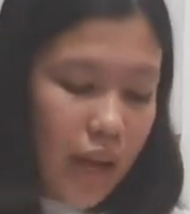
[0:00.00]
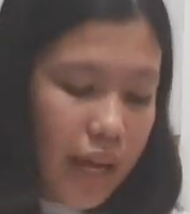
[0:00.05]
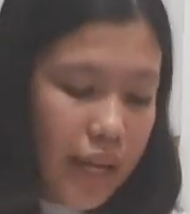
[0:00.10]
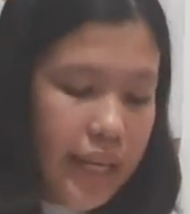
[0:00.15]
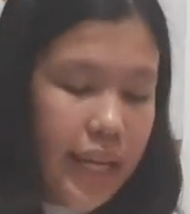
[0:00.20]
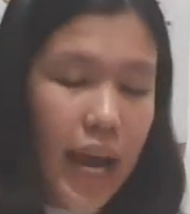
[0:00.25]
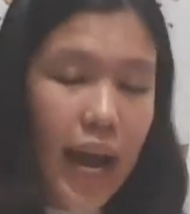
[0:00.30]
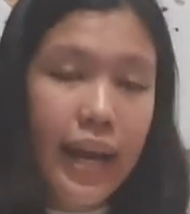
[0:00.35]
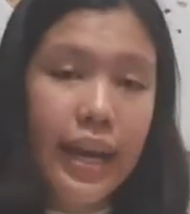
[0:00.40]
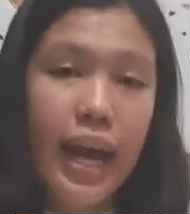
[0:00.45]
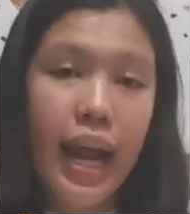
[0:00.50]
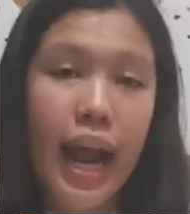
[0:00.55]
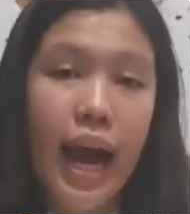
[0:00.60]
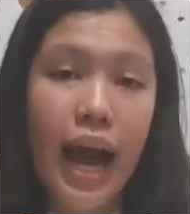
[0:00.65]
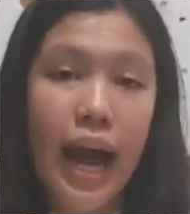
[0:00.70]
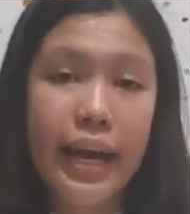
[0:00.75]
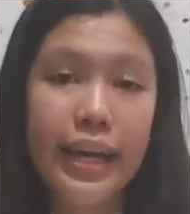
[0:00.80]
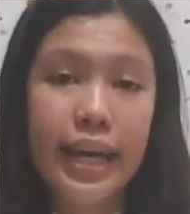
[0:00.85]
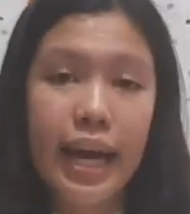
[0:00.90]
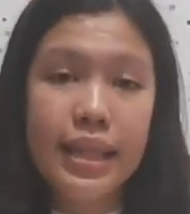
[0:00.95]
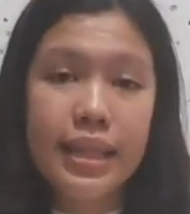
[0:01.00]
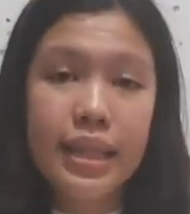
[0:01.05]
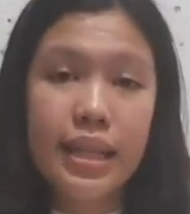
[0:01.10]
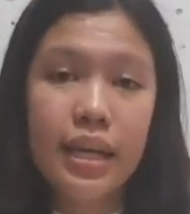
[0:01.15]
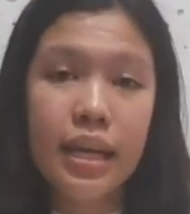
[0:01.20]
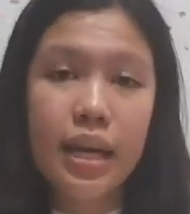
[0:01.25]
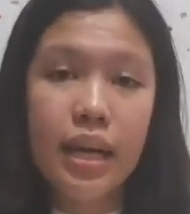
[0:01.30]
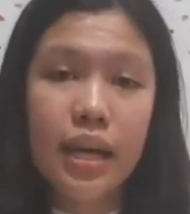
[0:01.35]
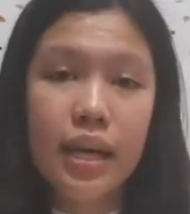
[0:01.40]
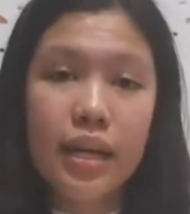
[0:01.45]
Ini adalah ayat
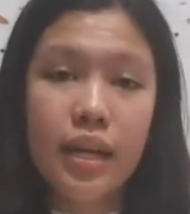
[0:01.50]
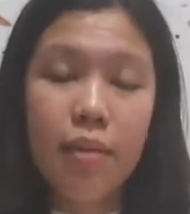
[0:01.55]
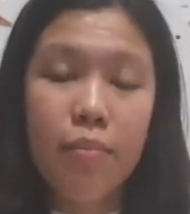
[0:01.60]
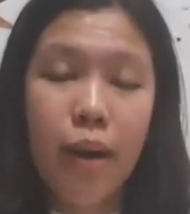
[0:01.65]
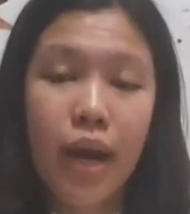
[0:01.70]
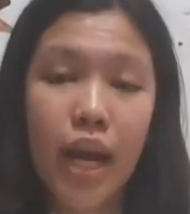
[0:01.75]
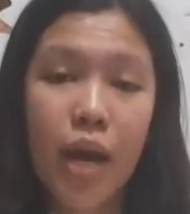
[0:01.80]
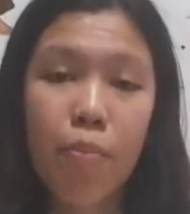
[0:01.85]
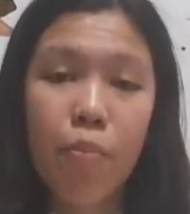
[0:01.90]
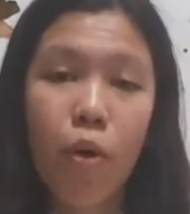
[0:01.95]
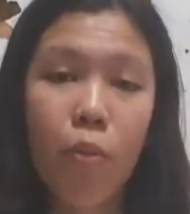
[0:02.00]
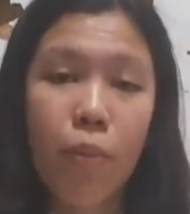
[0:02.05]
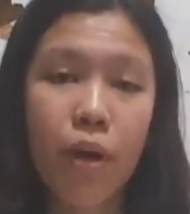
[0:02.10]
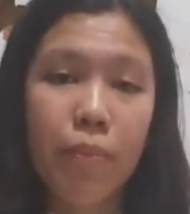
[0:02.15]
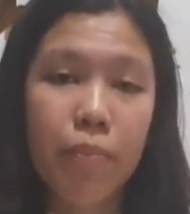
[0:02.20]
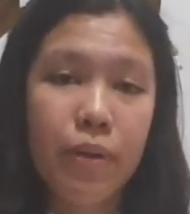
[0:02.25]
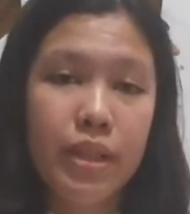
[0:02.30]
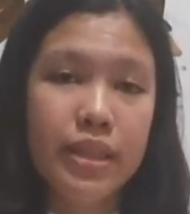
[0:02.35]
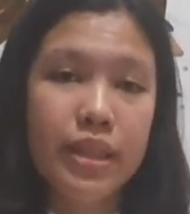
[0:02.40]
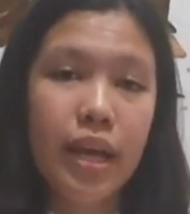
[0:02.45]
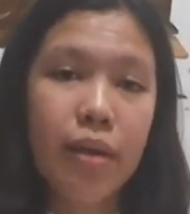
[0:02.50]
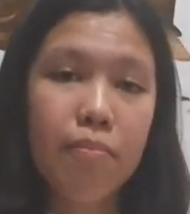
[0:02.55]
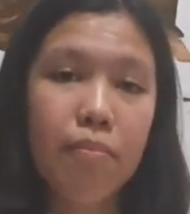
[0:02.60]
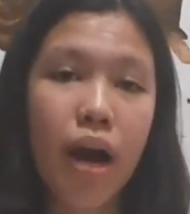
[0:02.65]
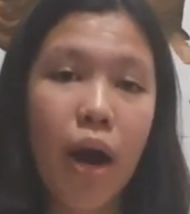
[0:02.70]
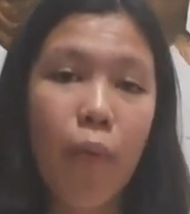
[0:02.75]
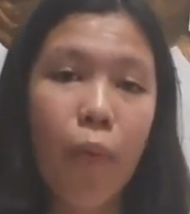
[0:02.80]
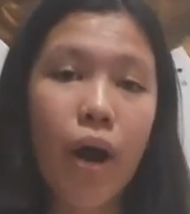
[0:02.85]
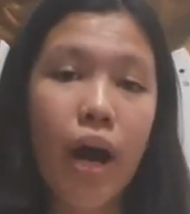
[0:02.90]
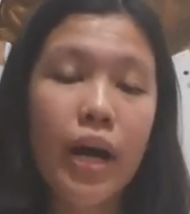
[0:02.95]
di mana momen penting
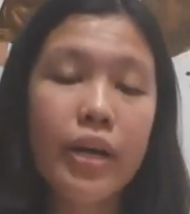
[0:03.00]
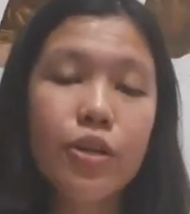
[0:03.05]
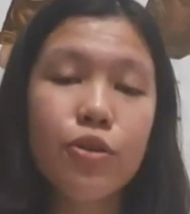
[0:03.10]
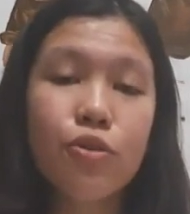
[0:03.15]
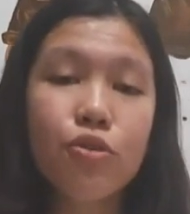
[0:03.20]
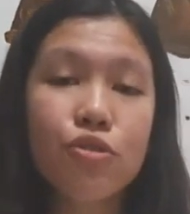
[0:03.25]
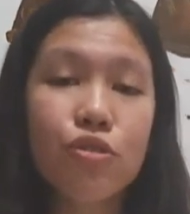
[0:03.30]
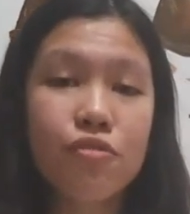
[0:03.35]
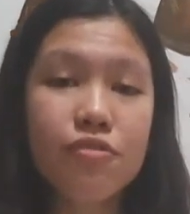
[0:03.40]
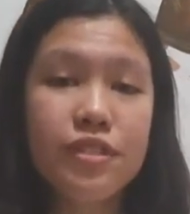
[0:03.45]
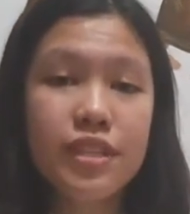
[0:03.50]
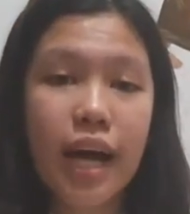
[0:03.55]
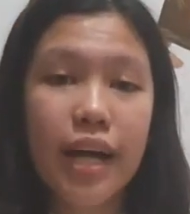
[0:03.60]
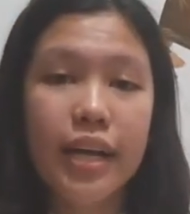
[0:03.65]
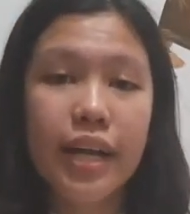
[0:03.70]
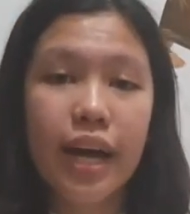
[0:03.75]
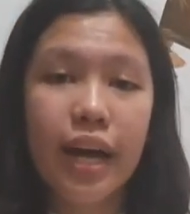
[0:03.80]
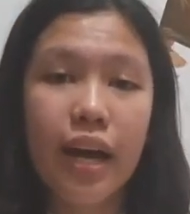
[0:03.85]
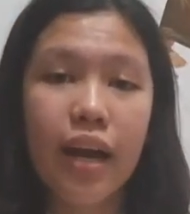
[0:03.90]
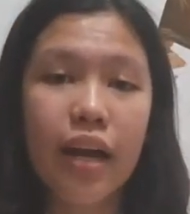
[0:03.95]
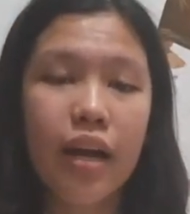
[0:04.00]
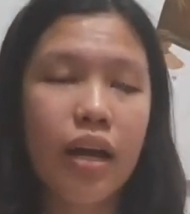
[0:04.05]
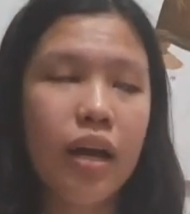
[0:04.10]
bahwa Yusuf sadar.